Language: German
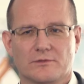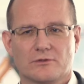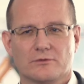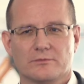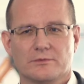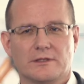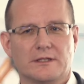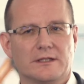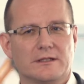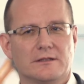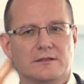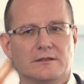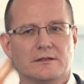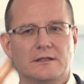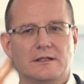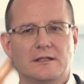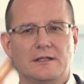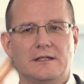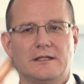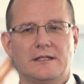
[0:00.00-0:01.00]
zu Beginn.
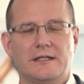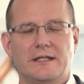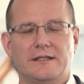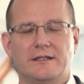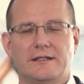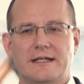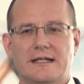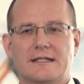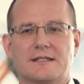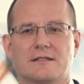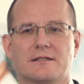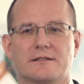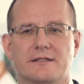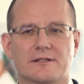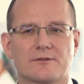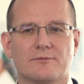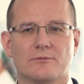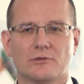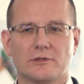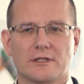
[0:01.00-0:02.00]
In den ersten
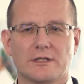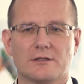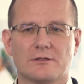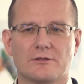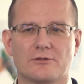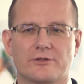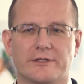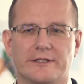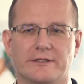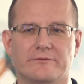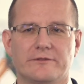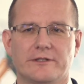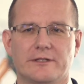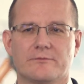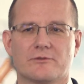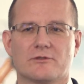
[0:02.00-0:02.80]
sechs Monaten stellen wir ihm